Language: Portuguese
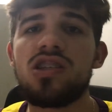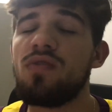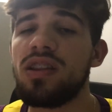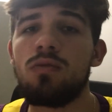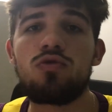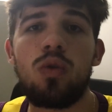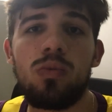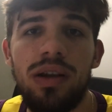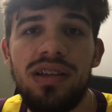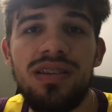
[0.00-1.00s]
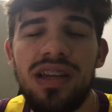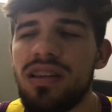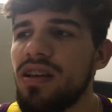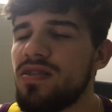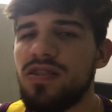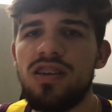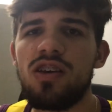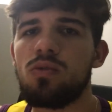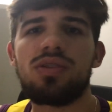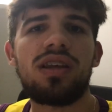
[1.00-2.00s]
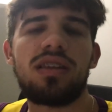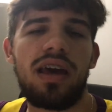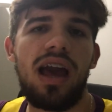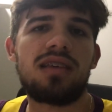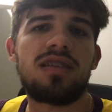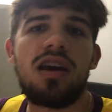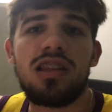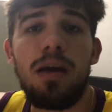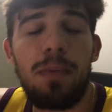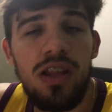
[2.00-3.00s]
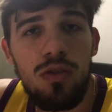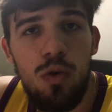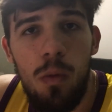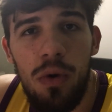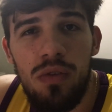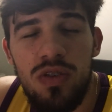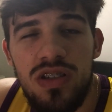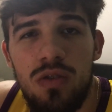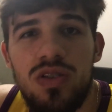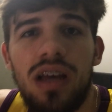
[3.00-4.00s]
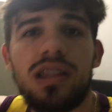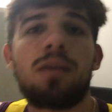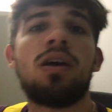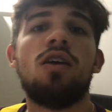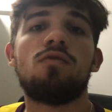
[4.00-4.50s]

você vai ter um desconto ali de 35, 30 reais, dependendo do cupom que você usar, tá?